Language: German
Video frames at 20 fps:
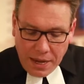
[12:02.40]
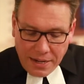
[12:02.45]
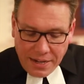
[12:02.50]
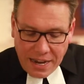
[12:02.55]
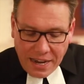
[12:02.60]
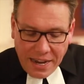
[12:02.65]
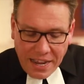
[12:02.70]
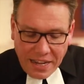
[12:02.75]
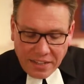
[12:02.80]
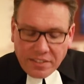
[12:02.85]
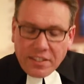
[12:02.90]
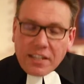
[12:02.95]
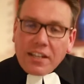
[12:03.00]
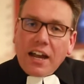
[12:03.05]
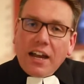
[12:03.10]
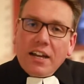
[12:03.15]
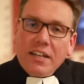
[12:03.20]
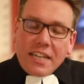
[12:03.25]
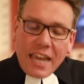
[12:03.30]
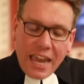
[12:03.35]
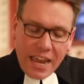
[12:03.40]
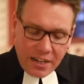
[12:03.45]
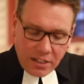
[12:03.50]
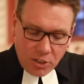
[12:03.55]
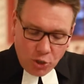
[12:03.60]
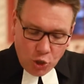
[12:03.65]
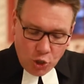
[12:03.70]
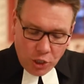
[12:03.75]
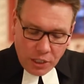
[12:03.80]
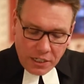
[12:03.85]
Der nächste
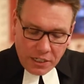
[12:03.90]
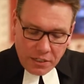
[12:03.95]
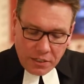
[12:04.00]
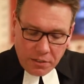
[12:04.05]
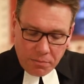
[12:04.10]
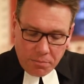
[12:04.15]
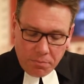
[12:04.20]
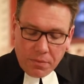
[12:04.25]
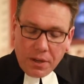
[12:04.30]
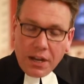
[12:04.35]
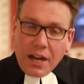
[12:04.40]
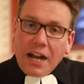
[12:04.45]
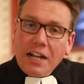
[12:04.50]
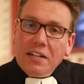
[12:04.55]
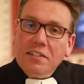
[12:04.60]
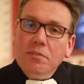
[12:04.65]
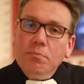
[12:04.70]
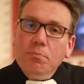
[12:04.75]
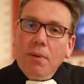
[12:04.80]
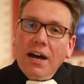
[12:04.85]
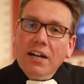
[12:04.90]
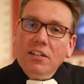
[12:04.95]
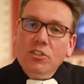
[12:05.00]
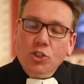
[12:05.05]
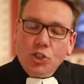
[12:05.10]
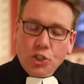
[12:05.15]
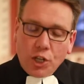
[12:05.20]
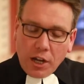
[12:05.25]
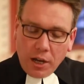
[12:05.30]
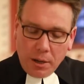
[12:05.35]
Karriereschritt als
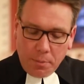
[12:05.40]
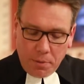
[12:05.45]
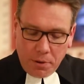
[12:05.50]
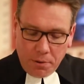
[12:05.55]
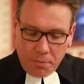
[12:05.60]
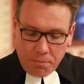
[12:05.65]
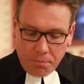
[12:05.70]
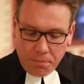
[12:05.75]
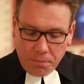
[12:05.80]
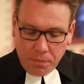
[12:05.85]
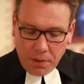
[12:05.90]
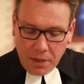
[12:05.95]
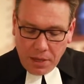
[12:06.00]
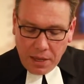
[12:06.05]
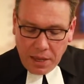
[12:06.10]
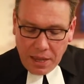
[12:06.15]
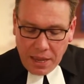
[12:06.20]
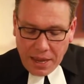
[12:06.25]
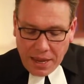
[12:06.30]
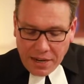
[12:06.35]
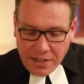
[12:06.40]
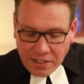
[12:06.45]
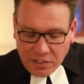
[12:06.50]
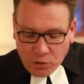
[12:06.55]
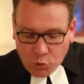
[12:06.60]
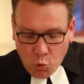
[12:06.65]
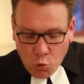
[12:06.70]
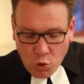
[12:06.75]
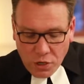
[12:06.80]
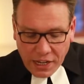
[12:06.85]
Maßstab. Das
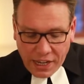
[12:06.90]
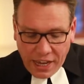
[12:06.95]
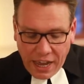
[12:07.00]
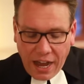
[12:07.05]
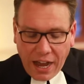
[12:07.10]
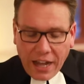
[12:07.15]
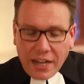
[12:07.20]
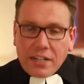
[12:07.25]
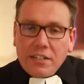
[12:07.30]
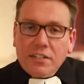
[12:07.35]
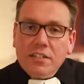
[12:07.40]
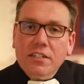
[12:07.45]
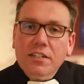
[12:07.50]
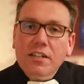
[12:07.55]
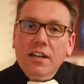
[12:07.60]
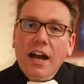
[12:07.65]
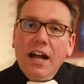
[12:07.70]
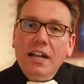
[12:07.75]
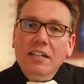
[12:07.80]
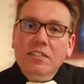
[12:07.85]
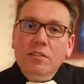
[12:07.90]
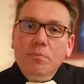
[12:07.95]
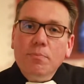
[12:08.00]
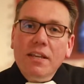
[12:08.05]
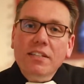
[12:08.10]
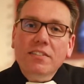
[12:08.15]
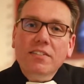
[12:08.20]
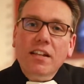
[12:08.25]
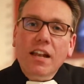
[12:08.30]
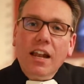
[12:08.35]
gute Gehalt als
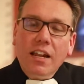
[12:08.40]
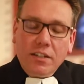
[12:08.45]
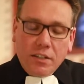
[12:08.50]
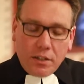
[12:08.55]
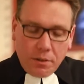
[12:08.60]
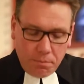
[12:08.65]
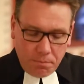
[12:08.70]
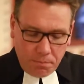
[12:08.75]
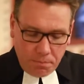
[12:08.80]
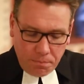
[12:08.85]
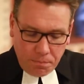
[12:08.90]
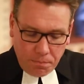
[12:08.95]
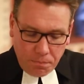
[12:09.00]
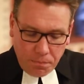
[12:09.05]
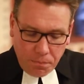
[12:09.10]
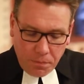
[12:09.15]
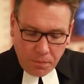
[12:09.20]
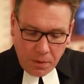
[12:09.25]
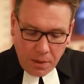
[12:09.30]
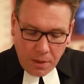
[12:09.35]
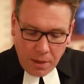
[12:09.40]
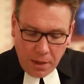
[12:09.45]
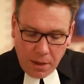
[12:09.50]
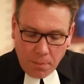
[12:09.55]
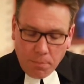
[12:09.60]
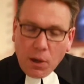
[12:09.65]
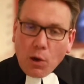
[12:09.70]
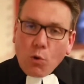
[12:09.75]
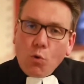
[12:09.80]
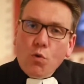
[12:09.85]
Messlatte.
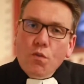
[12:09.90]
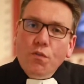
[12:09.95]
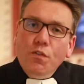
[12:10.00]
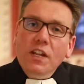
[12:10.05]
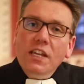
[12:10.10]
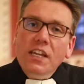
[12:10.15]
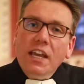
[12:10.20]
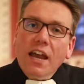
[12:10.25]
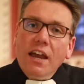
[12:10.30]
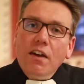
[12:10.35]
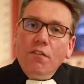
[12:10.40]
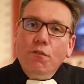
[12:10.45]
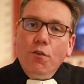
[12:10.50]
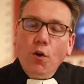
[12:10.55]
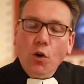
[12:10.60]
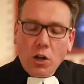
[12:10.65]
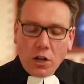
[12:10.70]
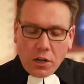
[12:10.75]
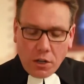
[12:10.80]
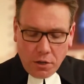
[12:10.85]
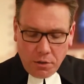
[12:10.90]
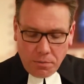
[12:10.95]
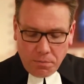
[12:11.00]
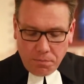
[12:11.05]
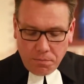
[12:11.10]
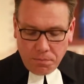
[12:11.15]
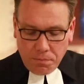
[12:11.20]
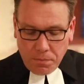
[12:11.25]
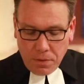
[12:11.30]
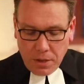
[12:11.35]
Beruflicher Erfolg.
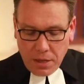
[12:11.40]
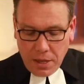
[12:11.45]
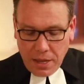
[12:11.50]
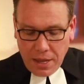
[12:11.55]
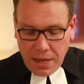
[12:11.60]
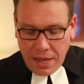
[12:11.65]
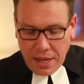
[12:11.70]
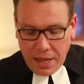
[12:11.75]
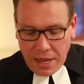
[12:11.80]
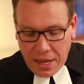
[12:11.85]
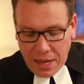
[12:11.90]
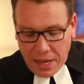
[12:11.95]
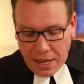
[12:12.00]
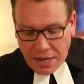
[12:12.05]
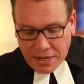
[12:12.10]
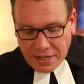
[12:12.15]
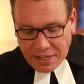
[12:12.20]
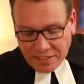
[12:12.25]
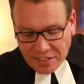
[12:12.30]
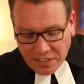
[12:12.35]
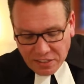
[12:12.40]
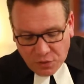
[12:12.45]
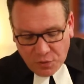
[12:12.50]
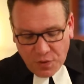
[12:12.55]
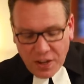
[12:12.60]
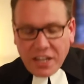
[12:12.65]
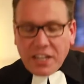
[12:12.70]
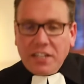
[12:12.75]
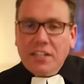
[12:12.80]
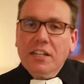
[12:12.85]
Das ist
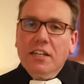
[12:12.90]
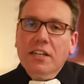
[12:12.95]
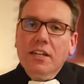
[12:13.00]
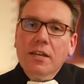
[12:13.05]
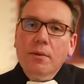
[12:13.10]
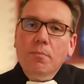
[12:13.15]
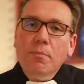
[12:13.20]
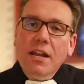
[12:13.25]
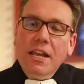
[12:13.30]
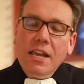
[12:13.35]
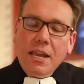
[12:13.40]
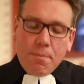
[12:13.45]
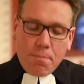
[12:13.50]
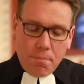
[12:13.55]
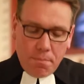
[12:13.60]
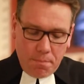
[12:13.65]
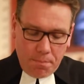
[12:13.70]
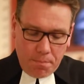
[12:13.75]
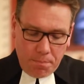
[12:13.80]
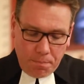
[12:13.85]
wichtig im Leben.